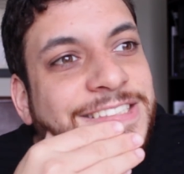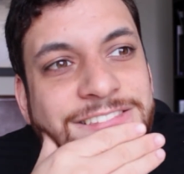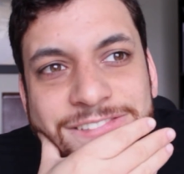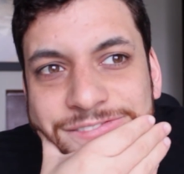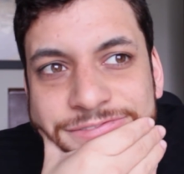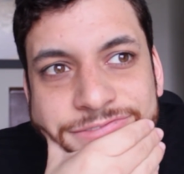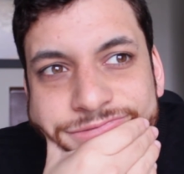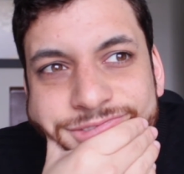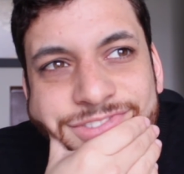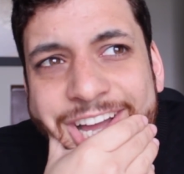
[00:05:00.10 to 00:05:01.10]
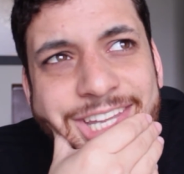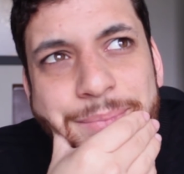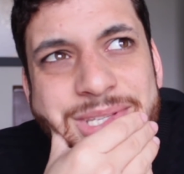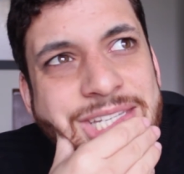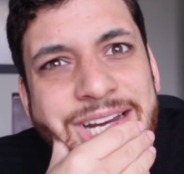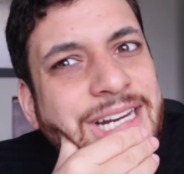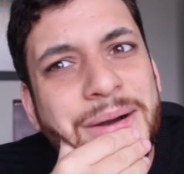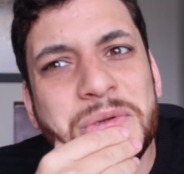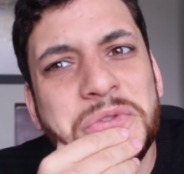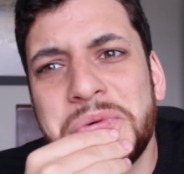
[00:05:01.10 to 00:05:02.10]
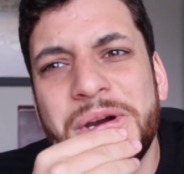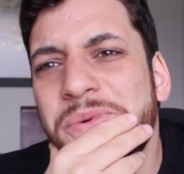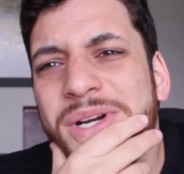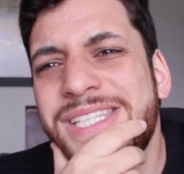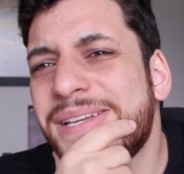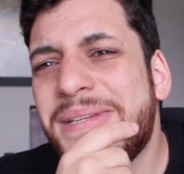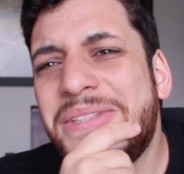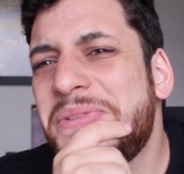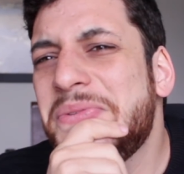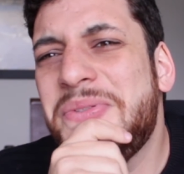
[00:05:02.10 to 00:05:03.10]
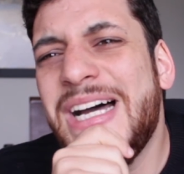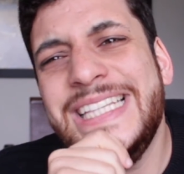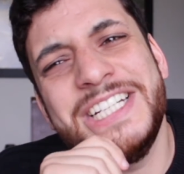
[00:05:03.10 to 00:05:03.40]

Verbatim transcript: não, não vai dar para esquerdar muito forte. O orçamento não vai